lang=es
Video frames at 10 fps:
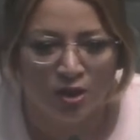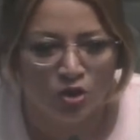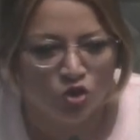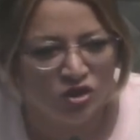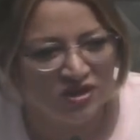
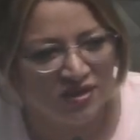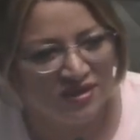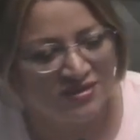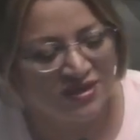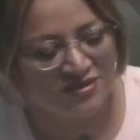no tienen
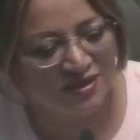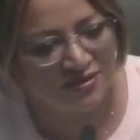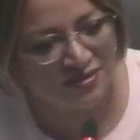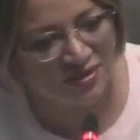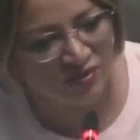esa
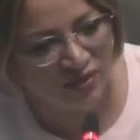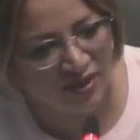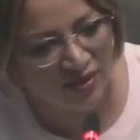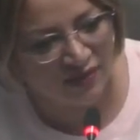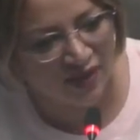
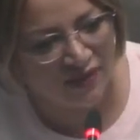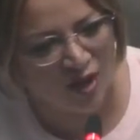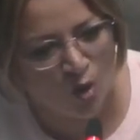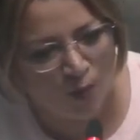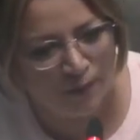sensibilidad
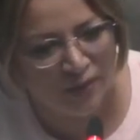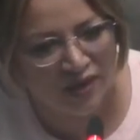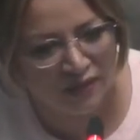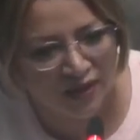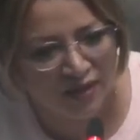de
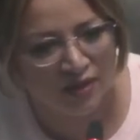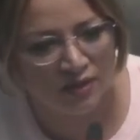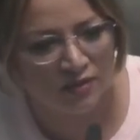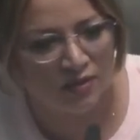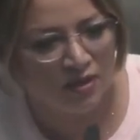comprender